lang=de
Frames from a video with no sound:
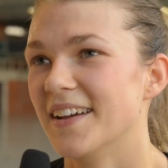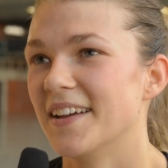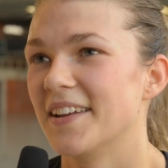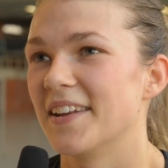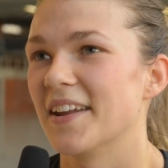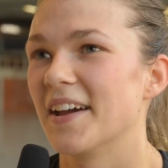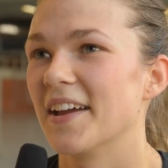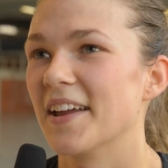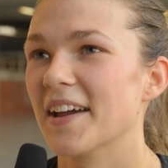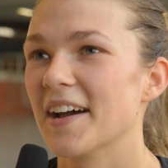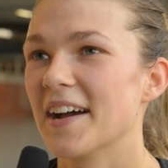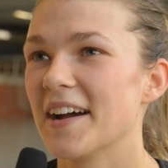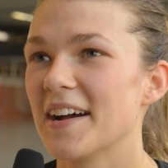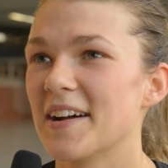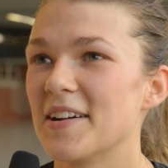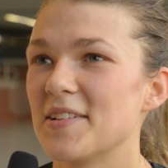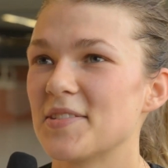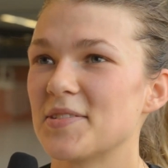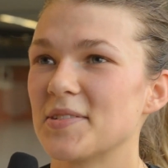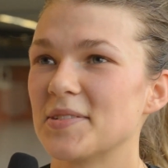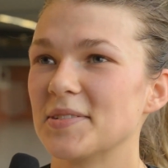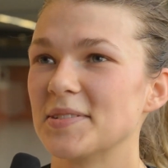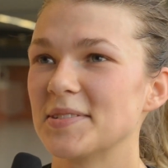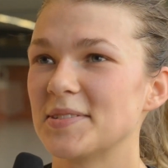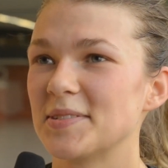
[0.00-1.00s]
Naja,
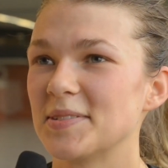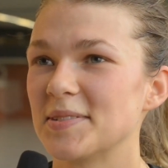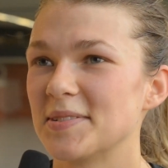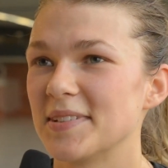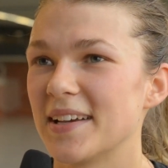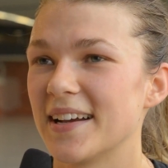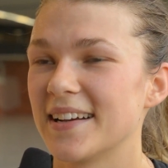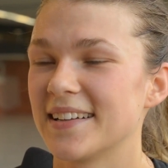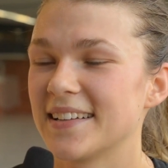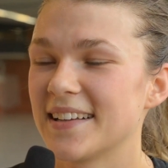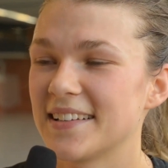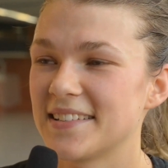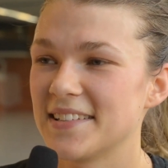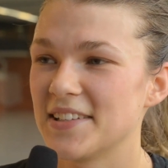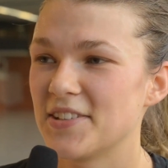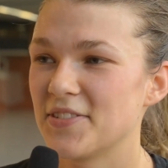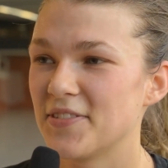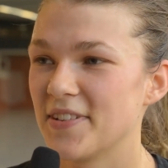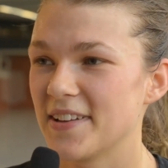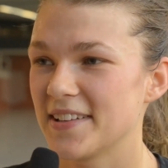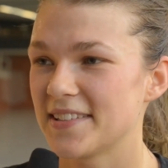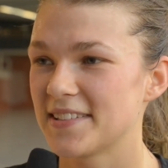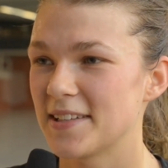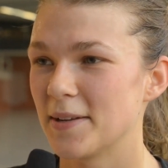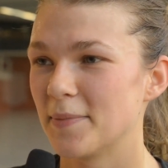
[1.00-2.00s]
also zu sagen, dass ich
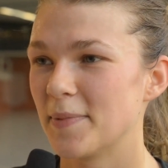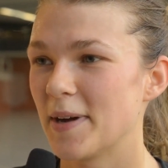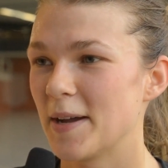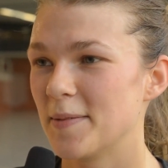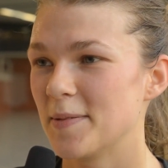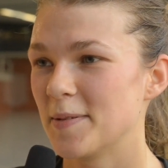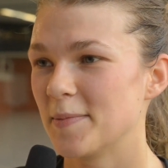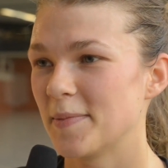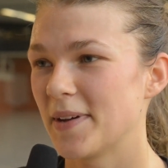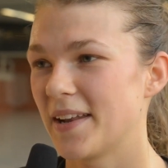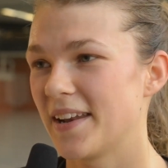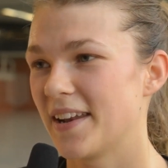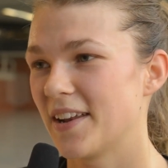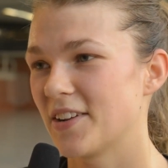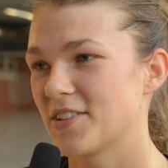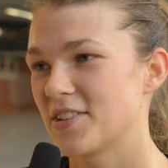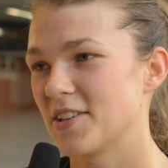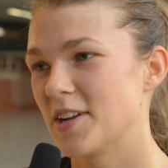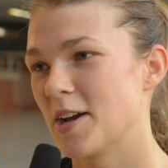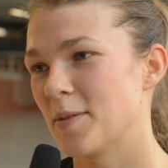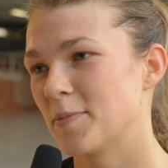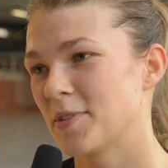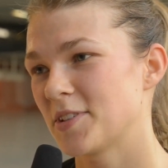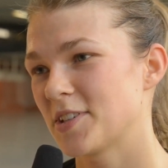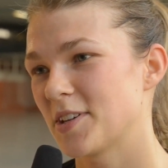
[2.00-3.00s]
fest dabei bin bei der
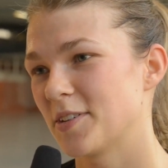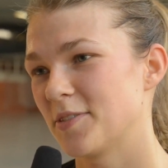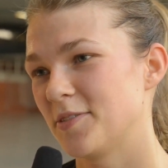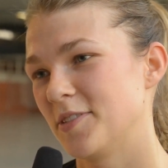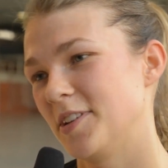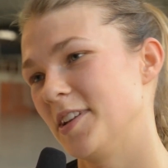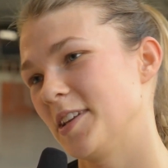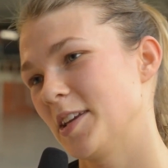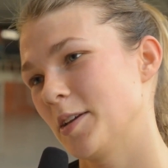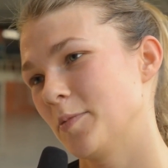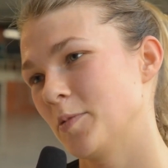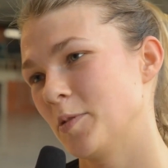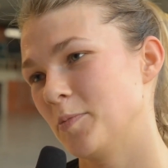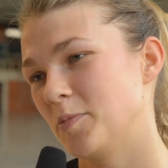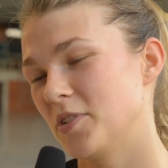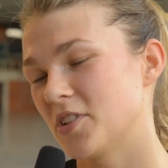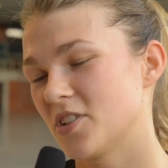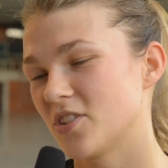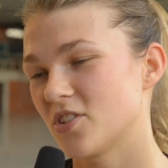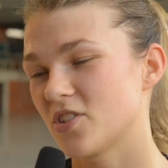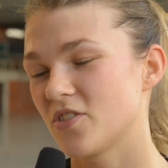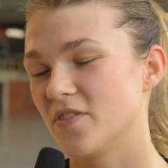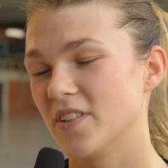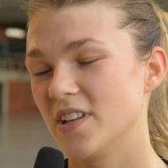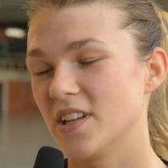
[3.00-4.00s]
Nationalmannschaft, finde ich immer ein
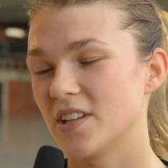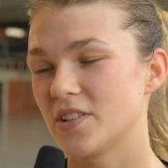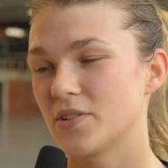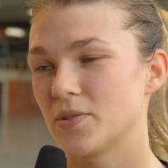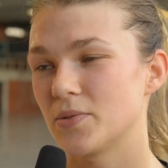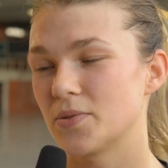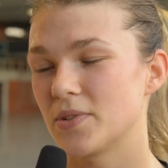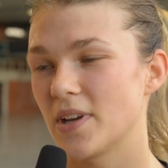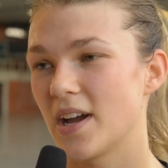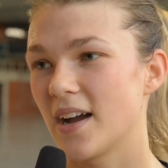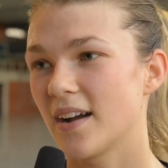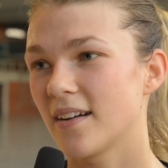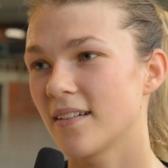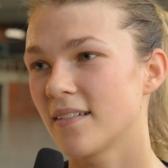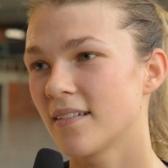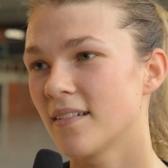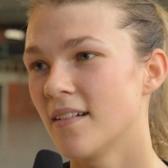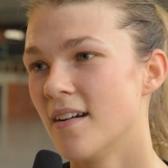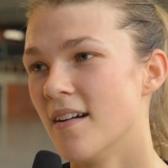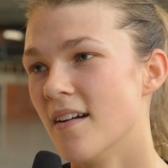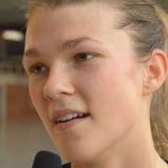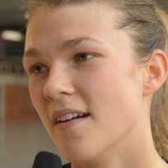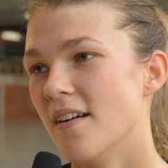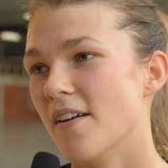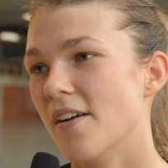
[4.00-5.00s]
bisschen schwierig zu sagen,
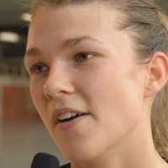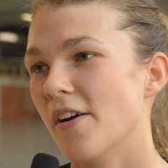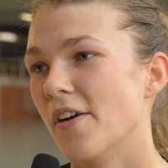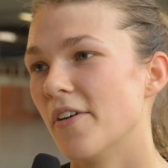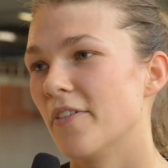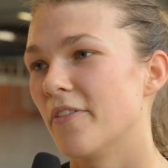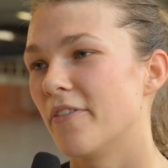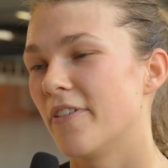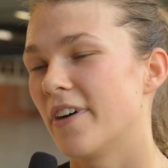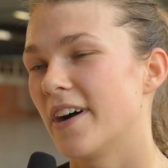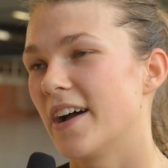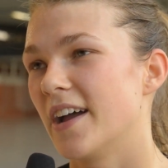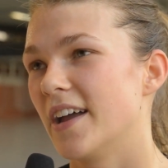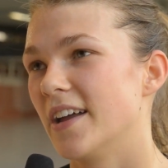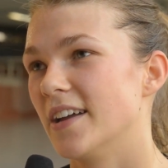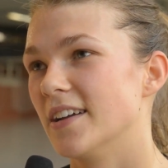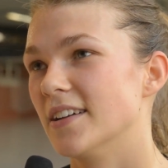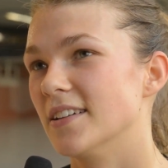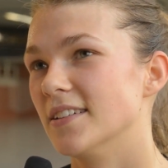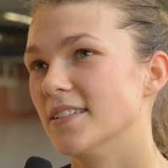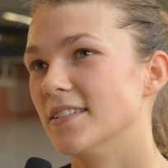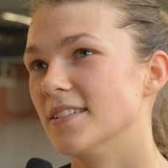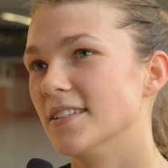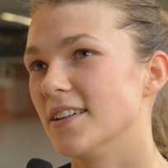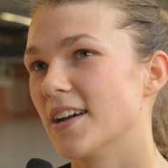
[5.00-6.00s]

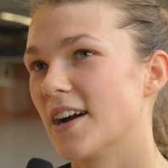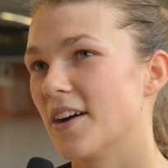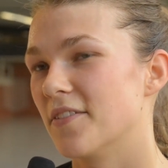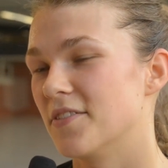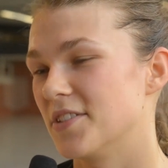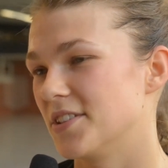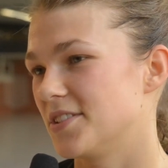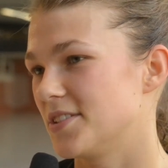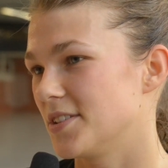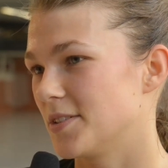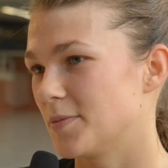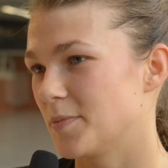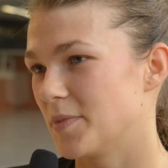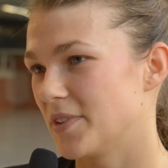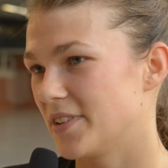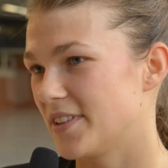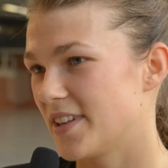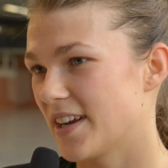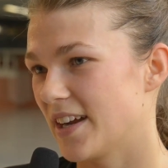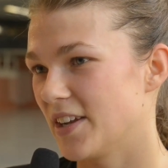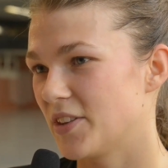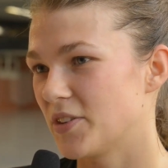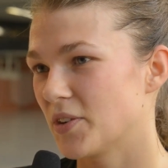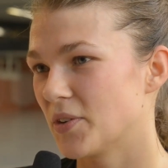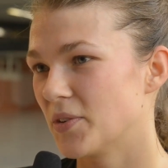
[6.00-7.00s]
weil ja, wir sind mit
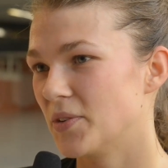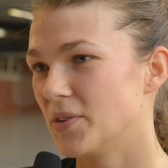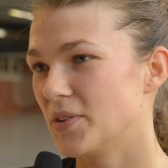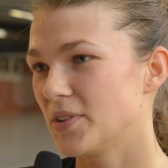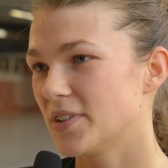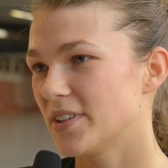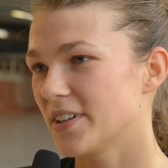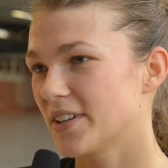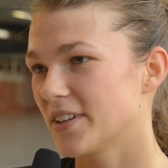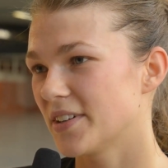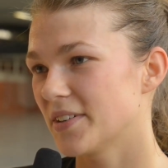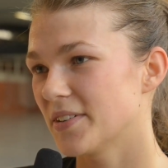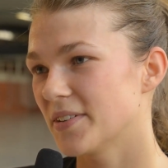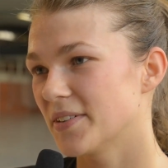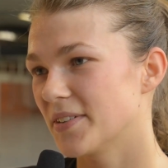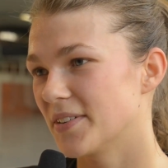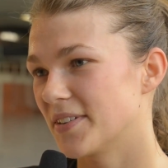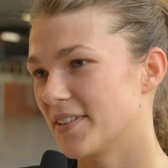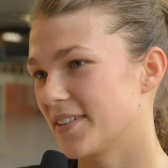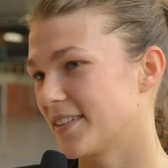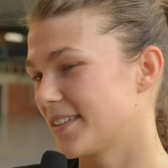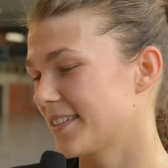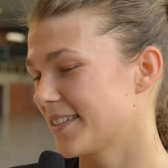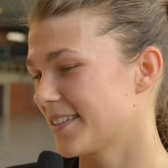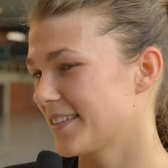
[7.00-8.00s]
drei Torhüter
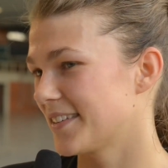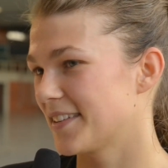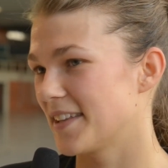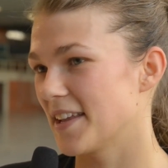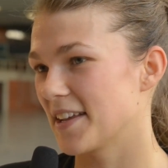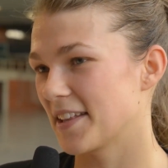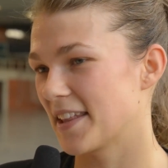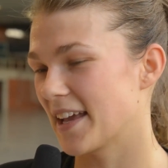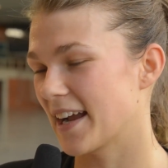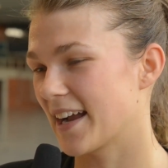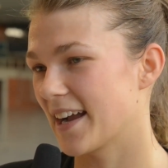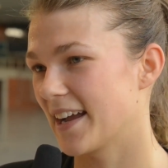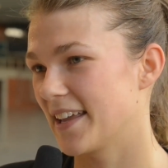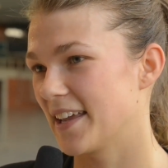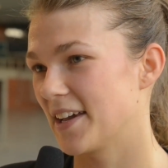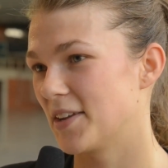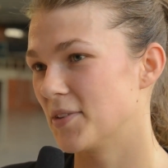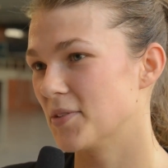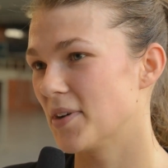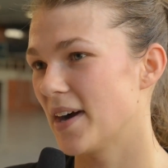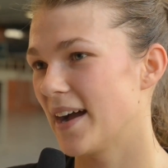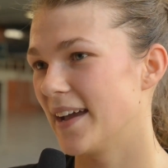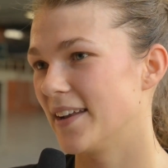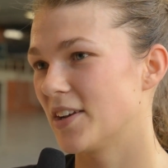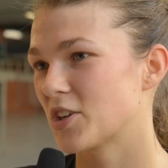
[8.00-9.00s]
und äh, da kann ja
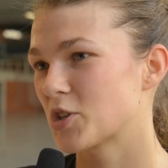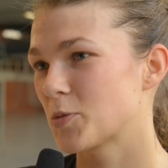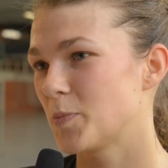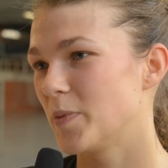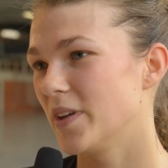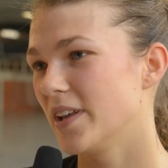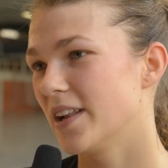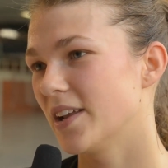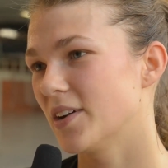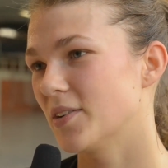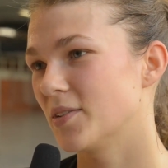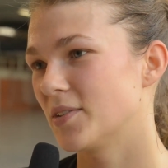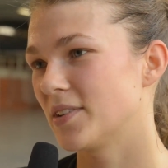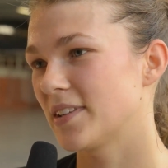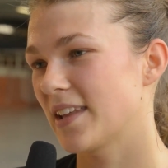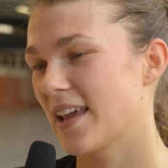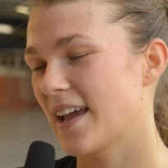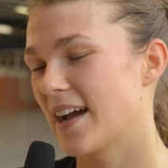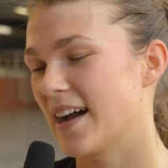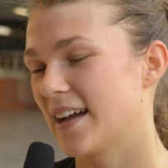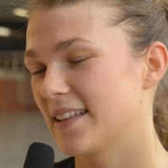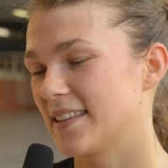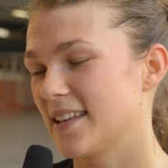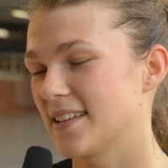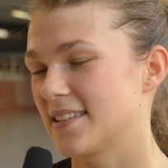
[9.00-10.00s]
nur eine spielen und
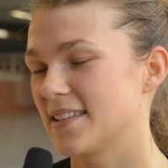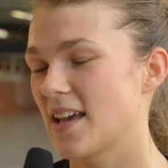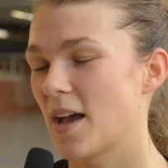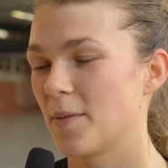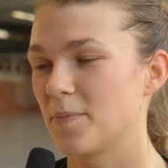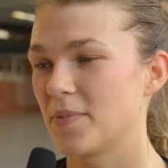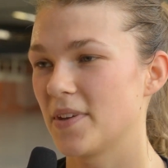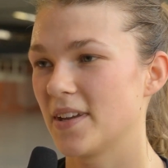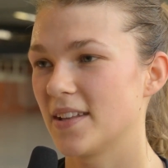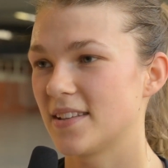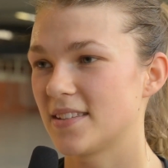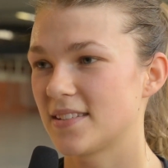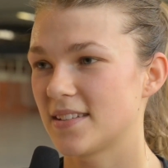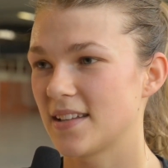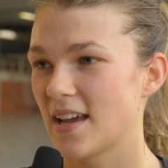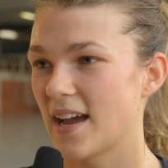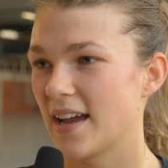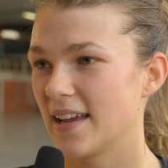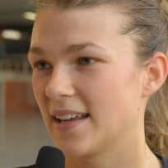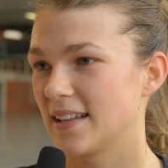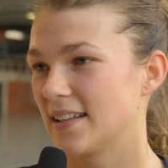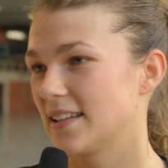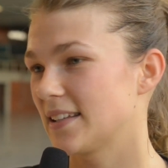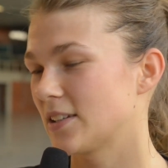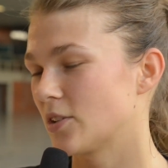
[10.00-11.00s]
er hat das ab jetzt
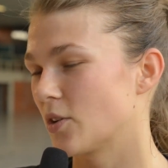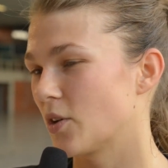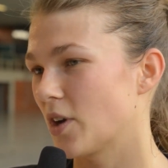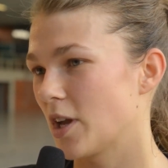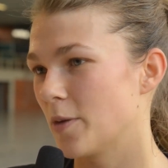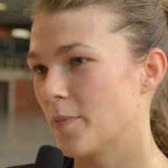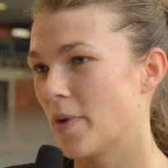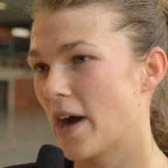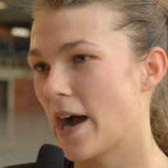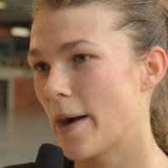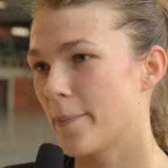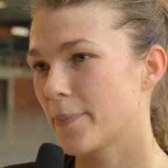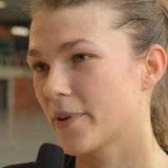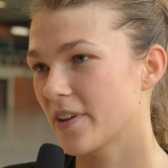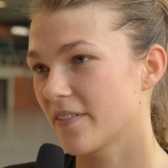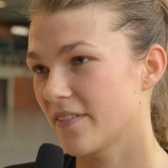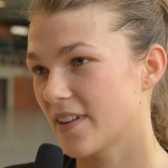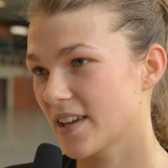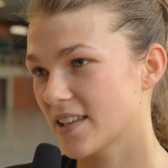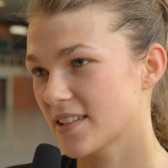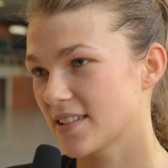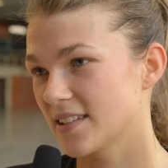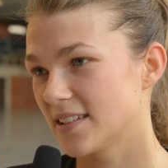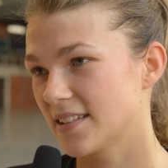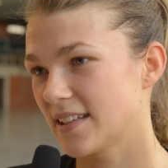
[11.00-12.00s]
eigentlich noch immer
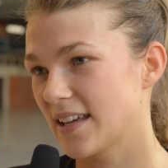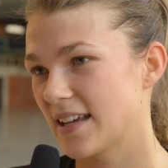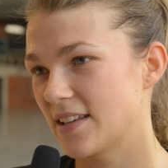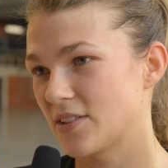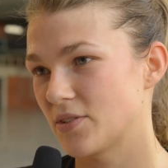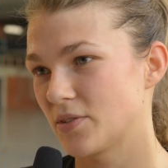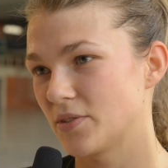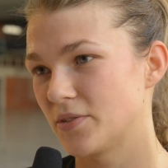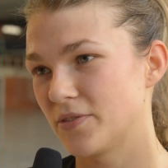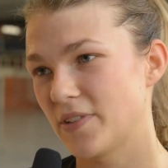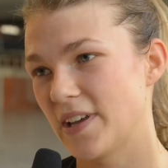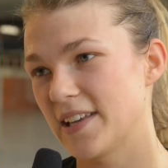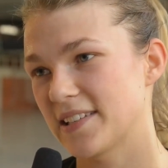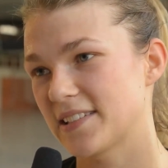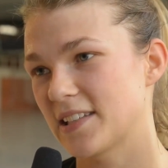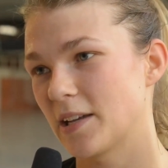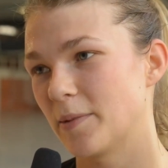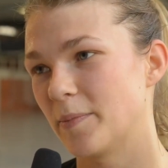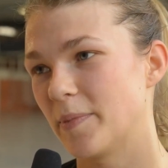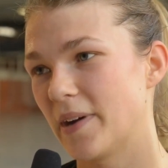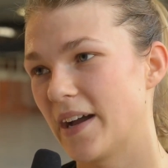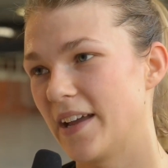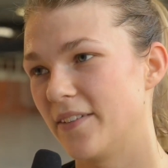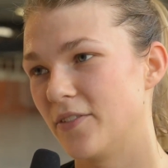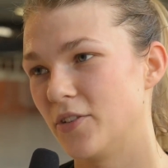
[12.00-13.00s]
abgewechselt. Also fest
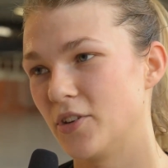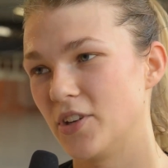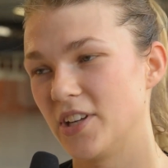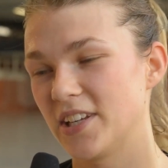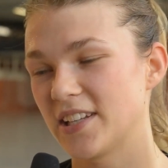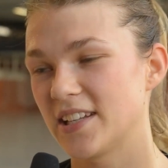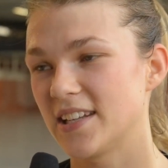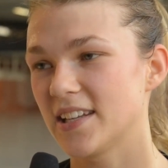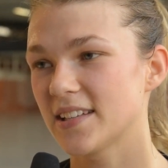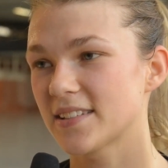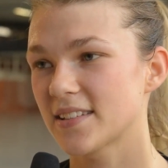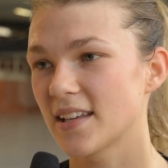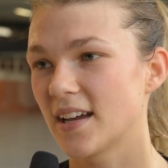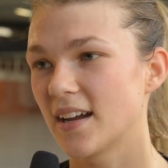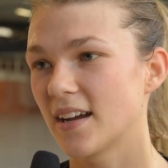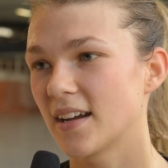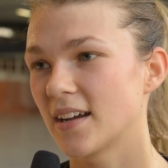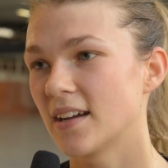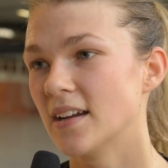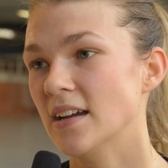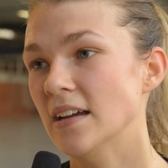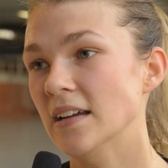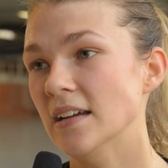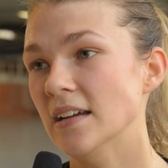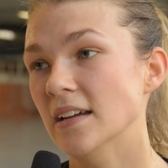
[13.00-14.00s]
dabei würde ich nicht
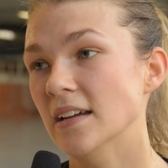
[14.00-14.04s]
sagen.